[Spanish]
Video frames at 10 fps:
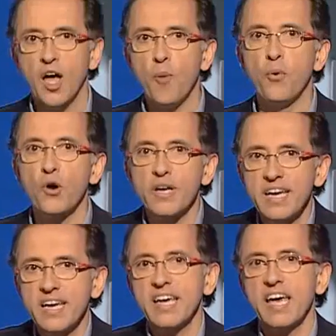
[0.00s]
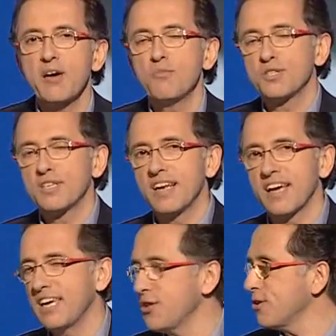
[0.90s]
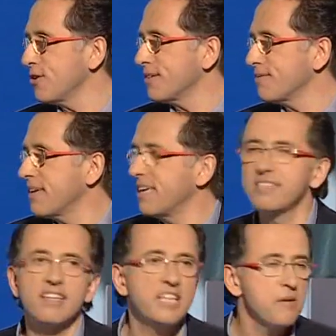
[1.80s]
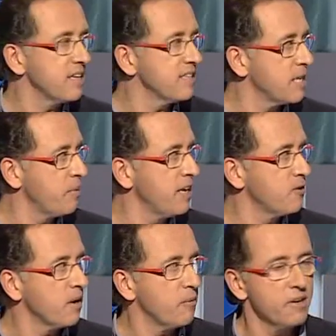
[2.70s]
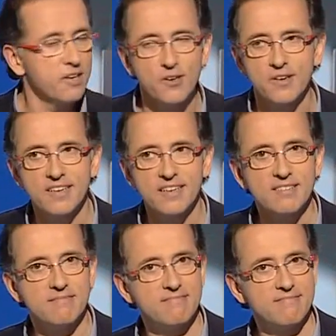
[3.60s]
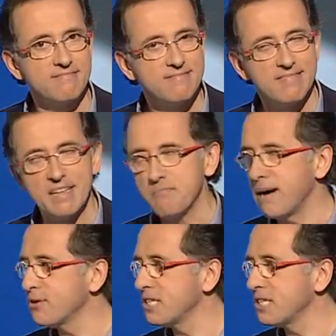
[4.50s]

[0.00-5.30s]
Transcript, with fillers: ¿Por qué hemos elegido este tema, esta película? Bueno, vamos